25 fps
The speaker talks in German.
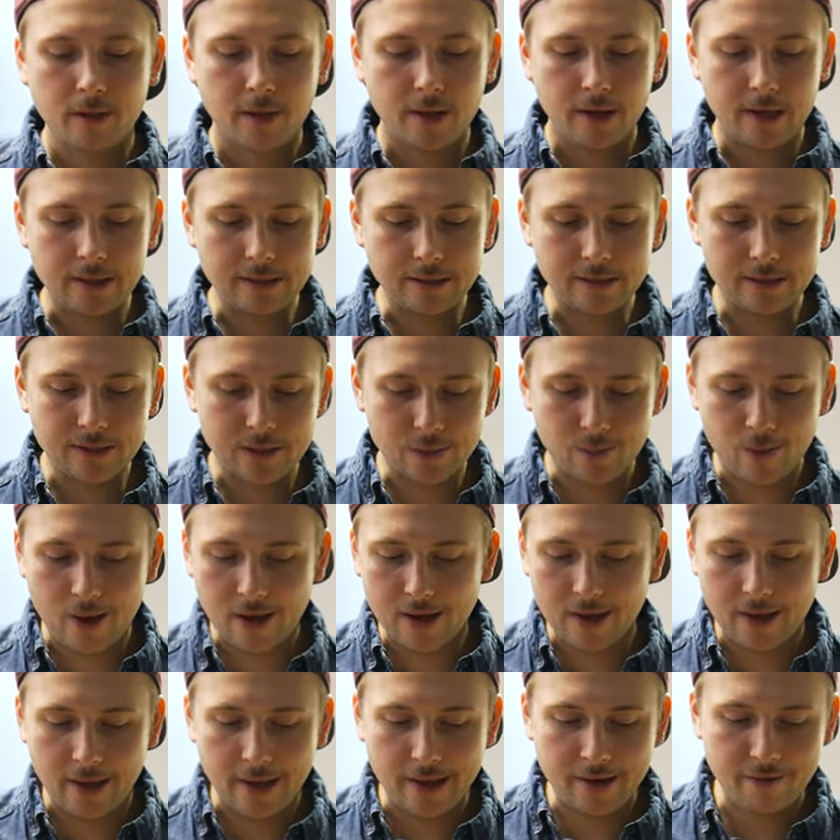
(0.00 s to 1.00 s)
Es ist zwar
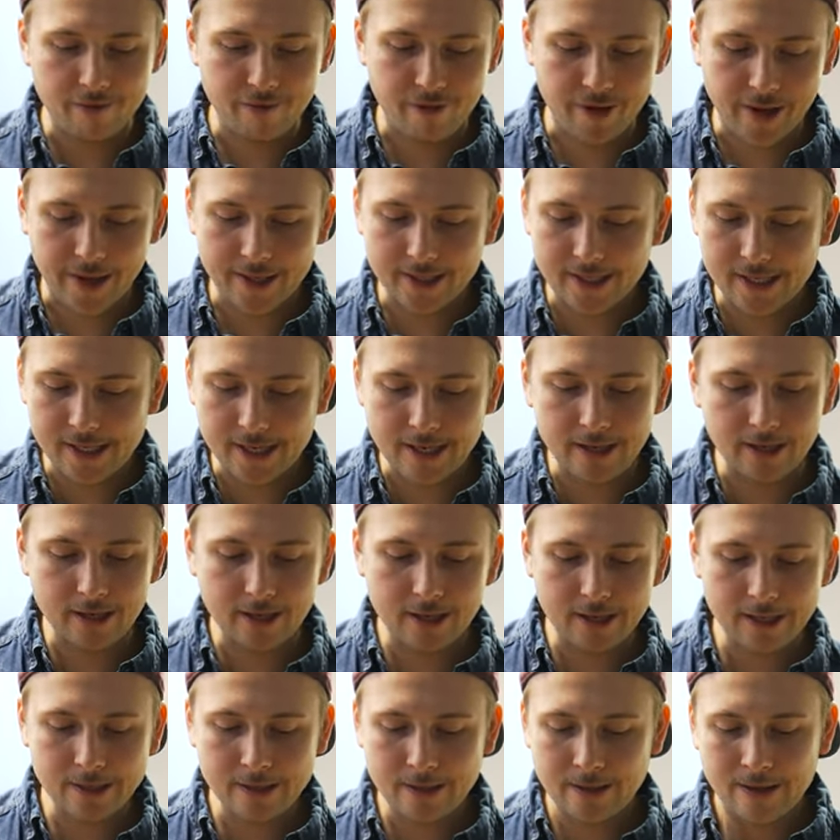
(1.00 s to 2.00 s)
kein fancy
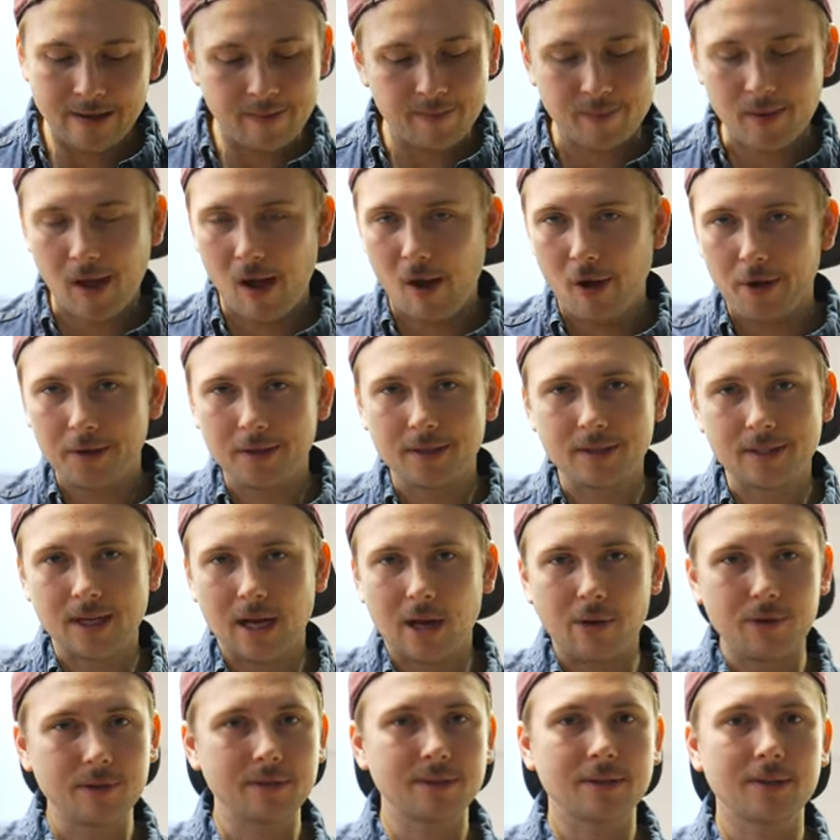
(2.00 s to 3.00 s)
Gericht, auch nicht
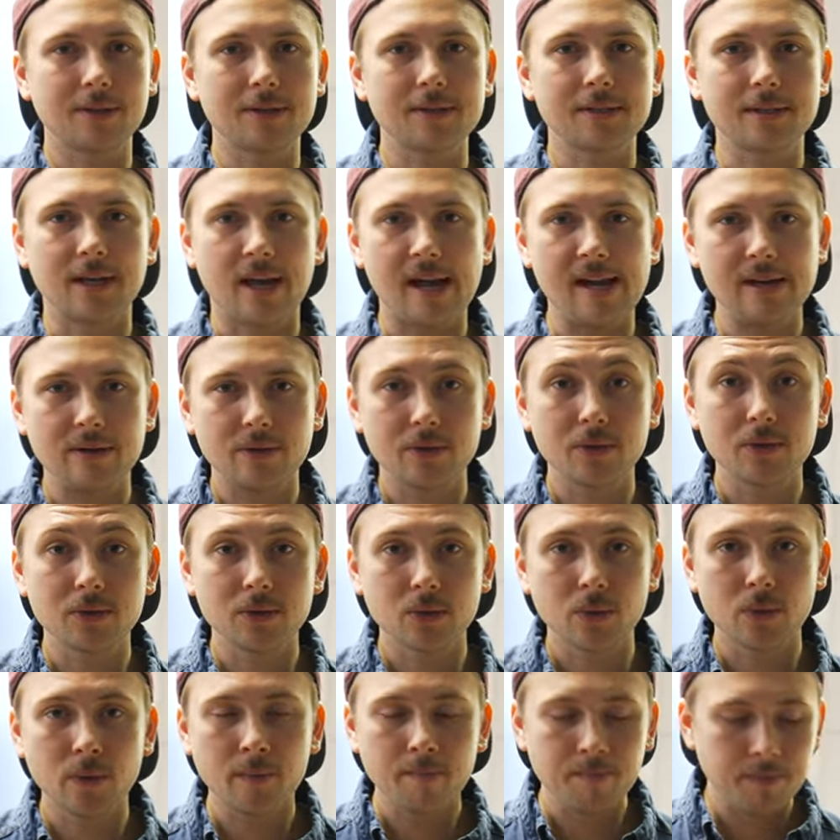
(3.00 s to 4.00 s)
ausgestylt oder
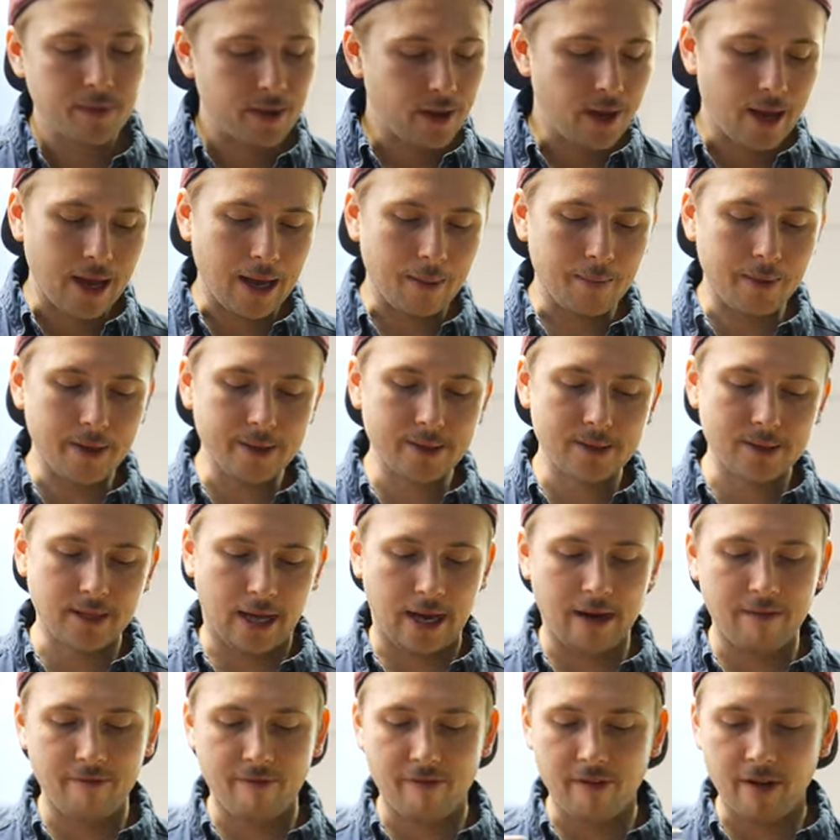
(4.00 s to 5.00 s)
so, aber es ist
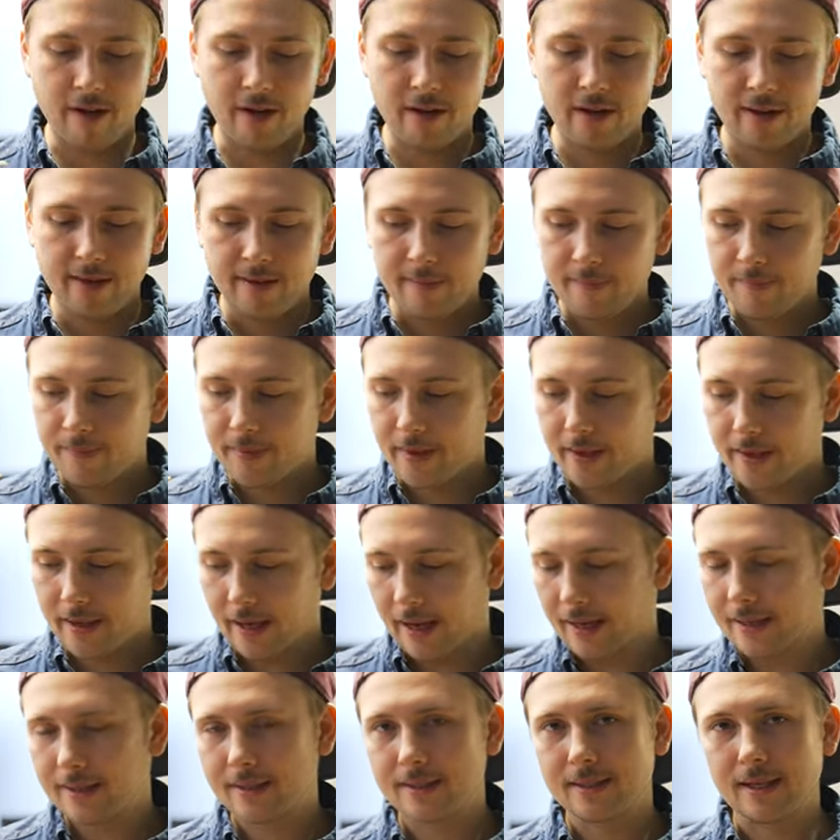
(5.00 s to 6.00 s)
einfach eine
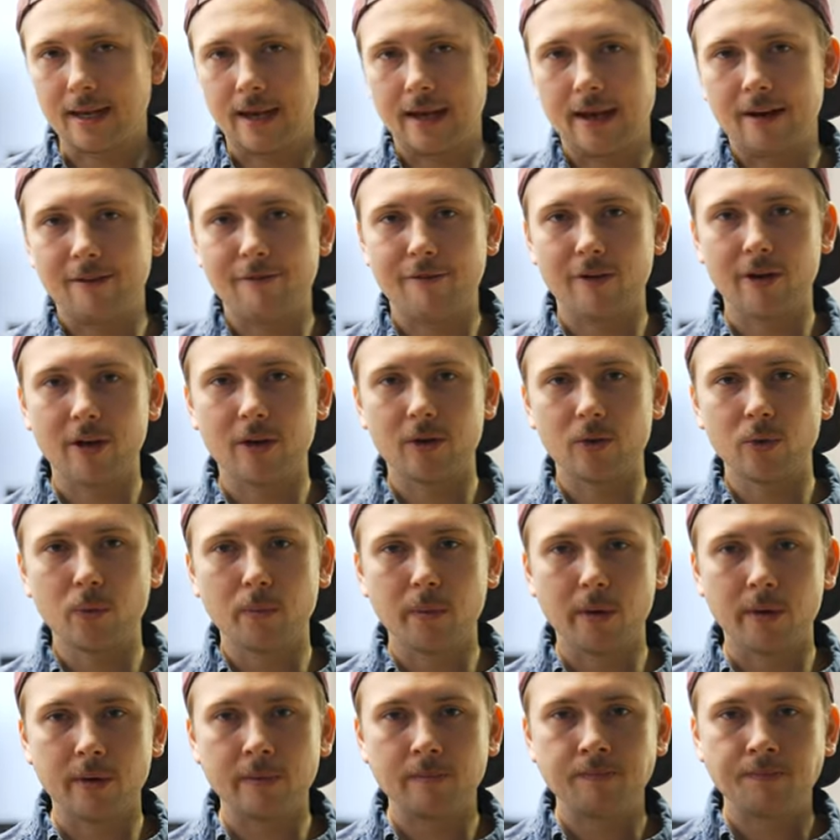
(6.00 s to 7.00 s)
ganz einfache
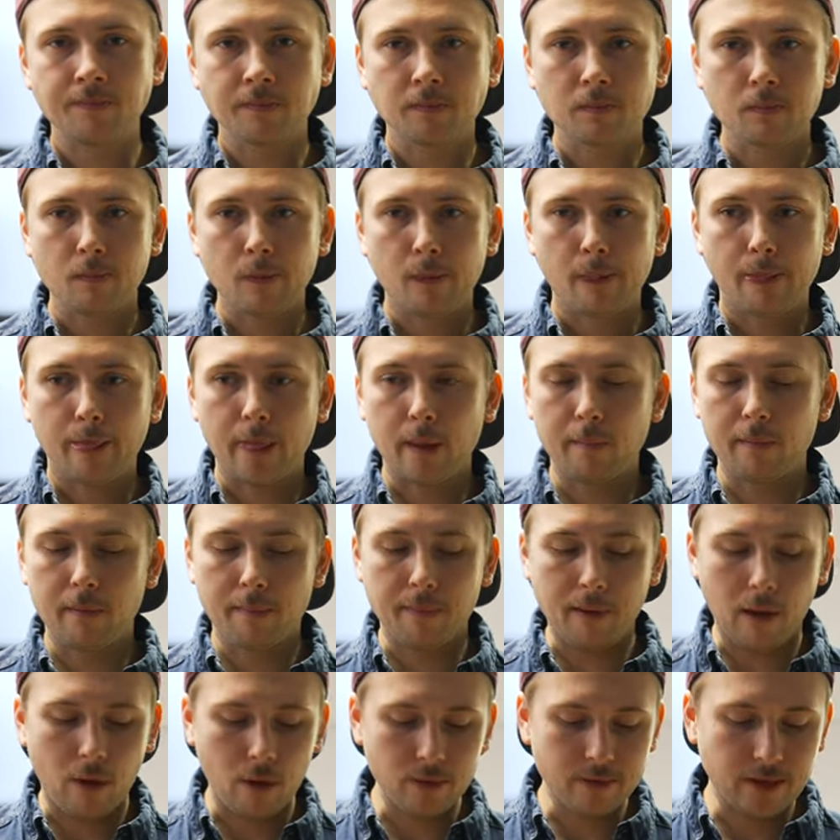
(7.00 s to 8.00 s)
Nummer und man
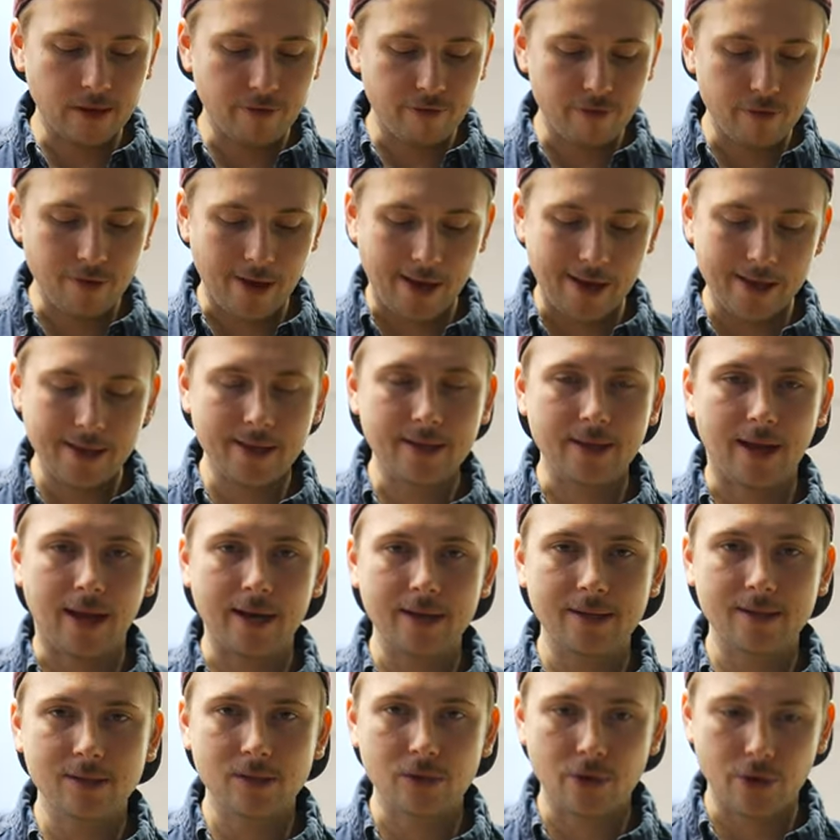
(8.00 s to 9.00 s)
braucht dafür eigentlich gar
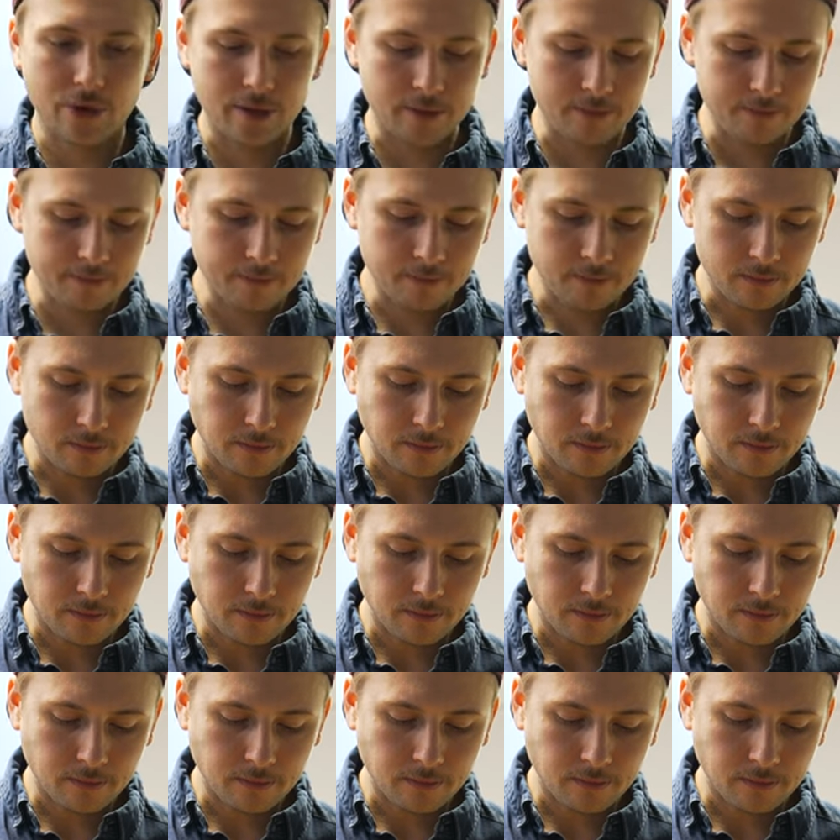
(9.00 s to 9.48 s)
nichts können.